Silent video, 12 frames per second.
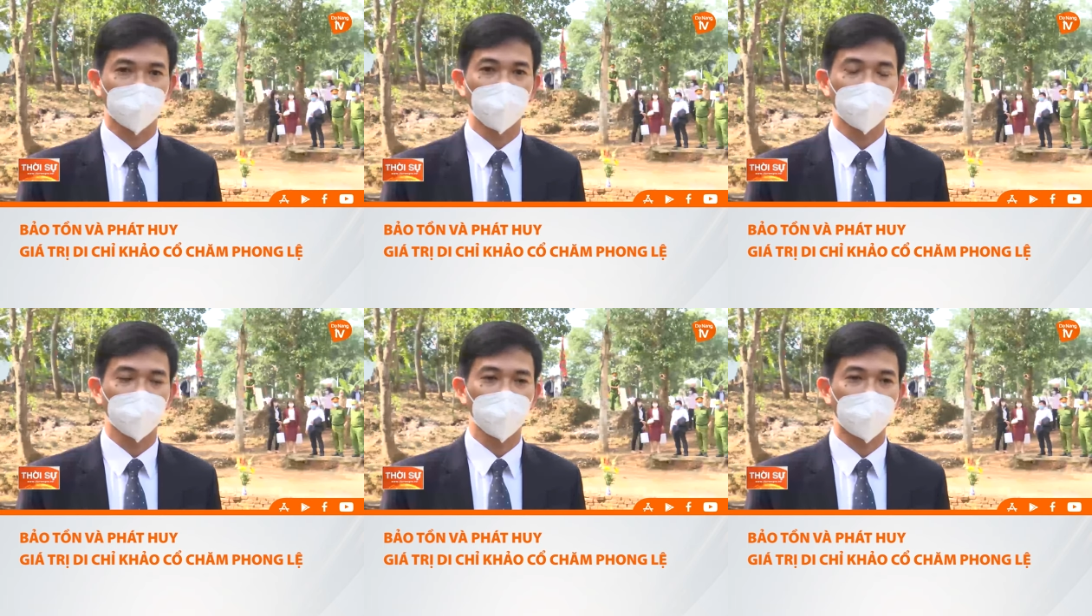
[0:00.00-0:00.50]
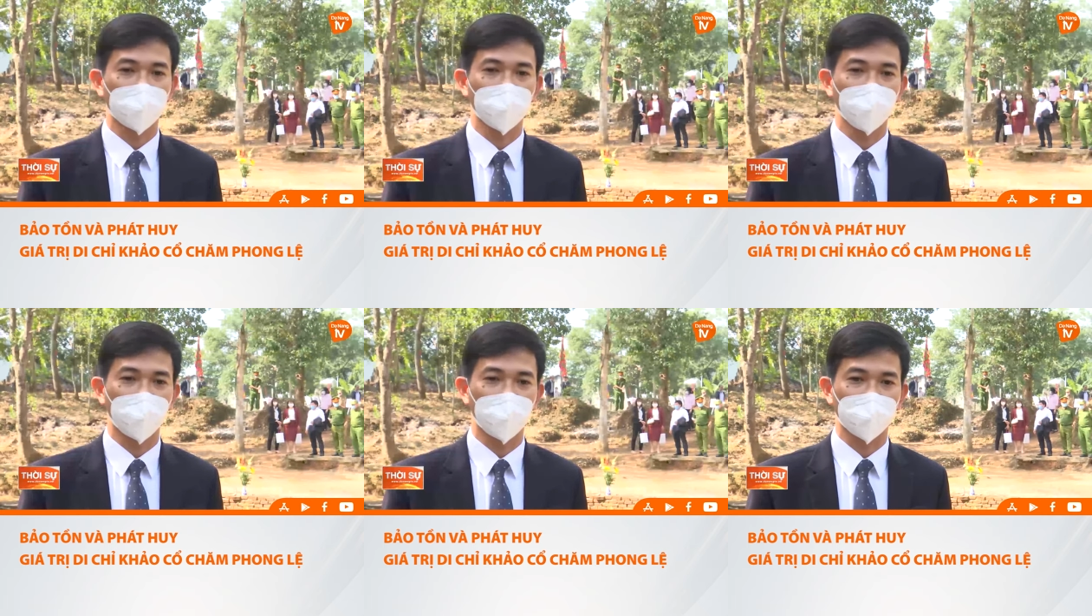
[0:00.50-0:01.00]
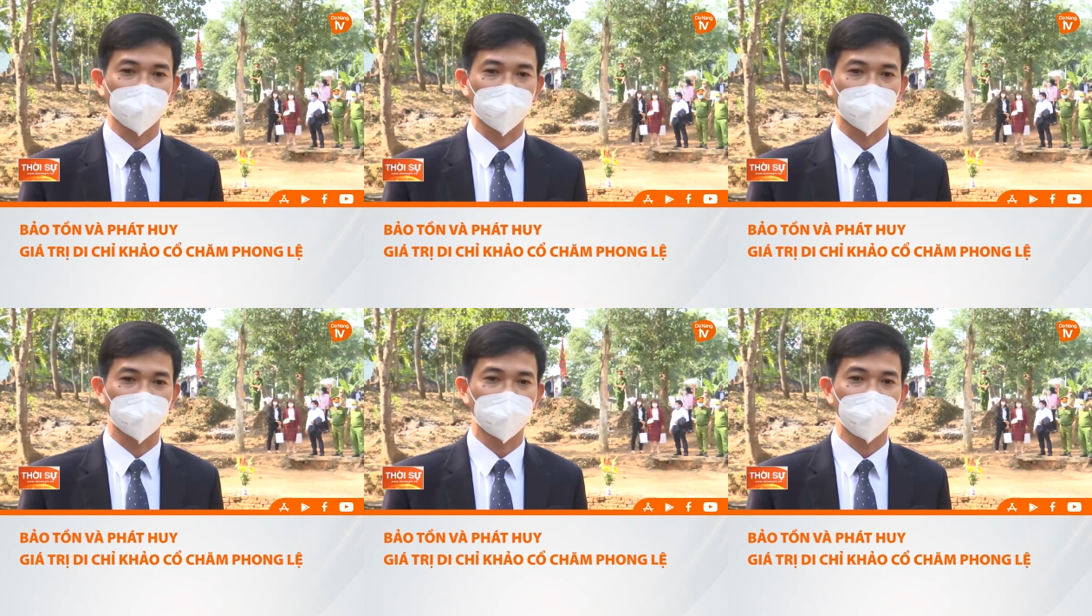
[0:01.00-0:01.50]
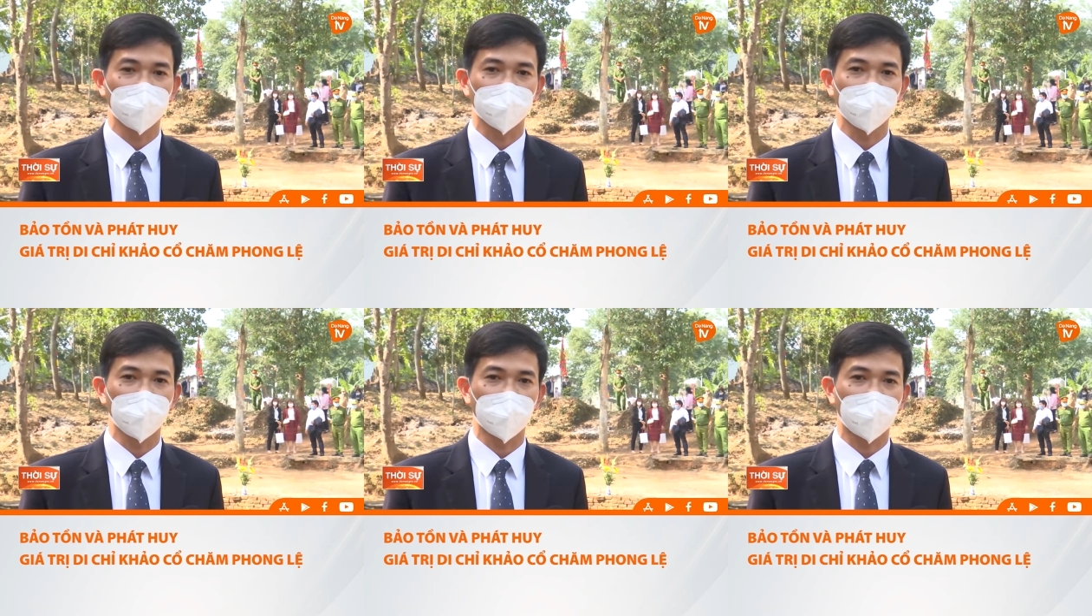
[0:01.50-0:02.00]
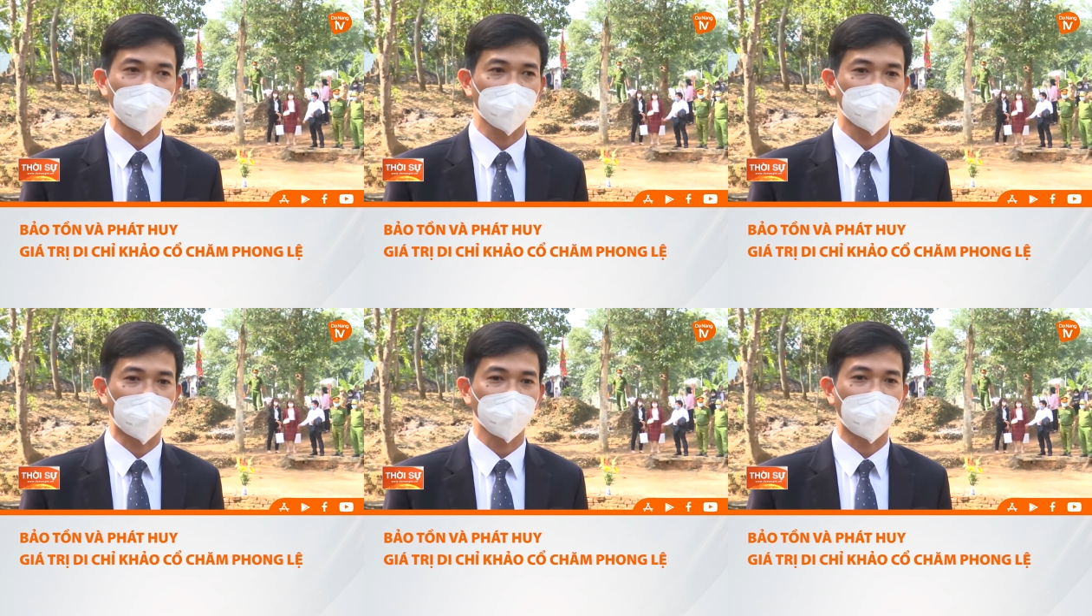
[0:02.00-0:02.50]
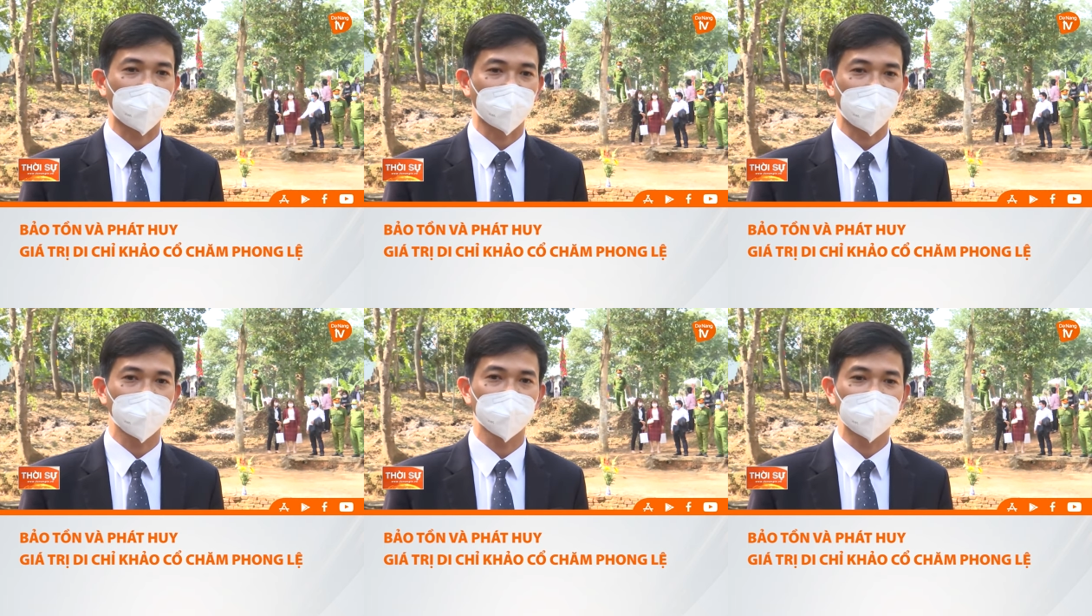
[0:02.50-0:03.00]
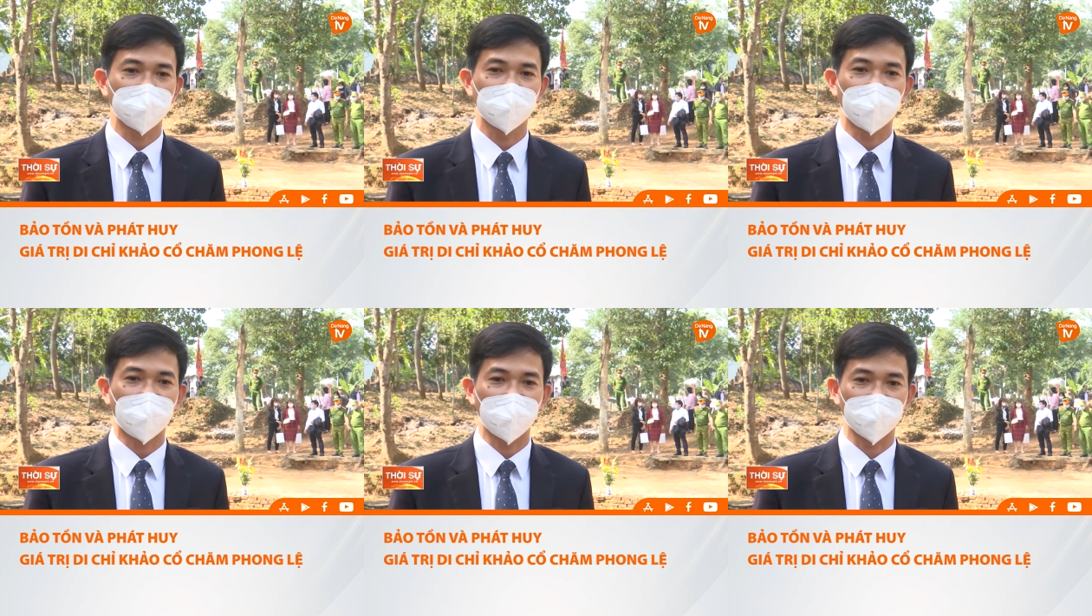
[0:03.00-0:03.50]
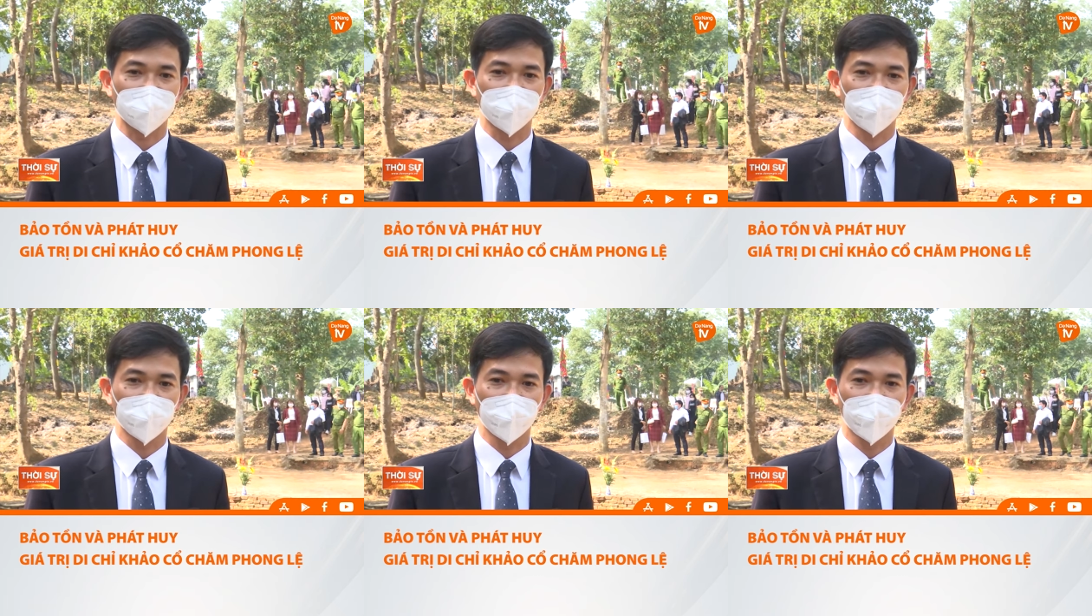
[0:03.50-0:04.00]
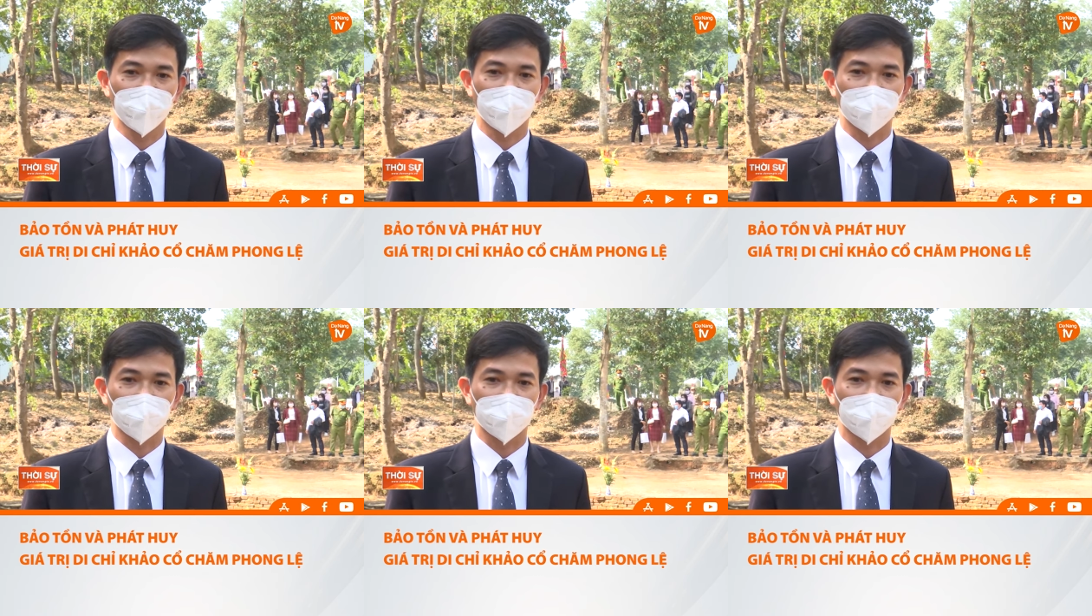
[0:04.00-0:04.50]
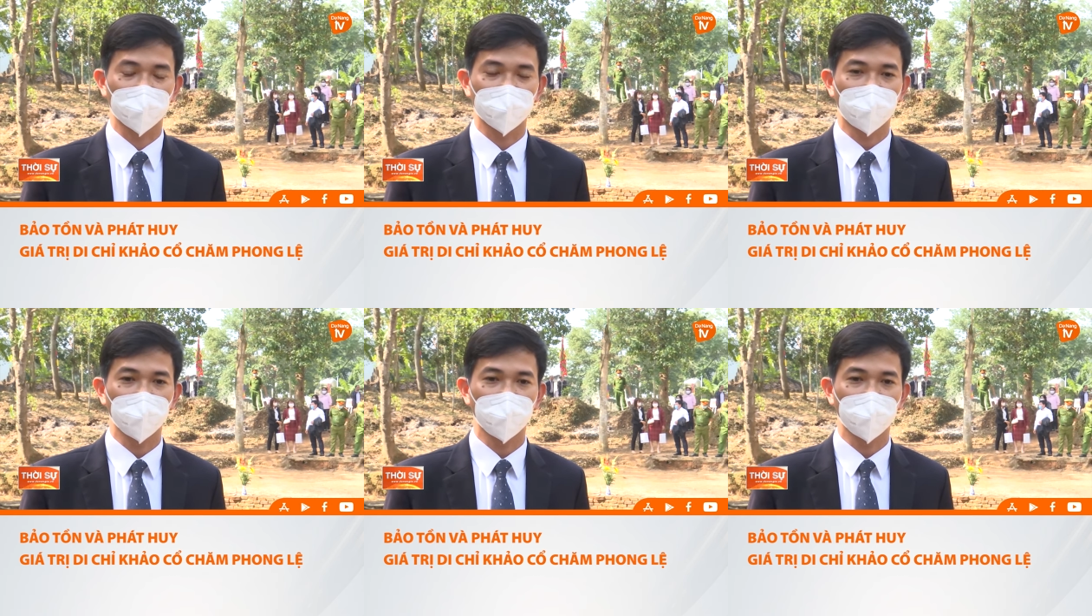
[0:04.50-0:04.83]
à, phối hợp với ban quận đệ à, xây dựng cái đề án là bảo tàng trăm cơ sở 2.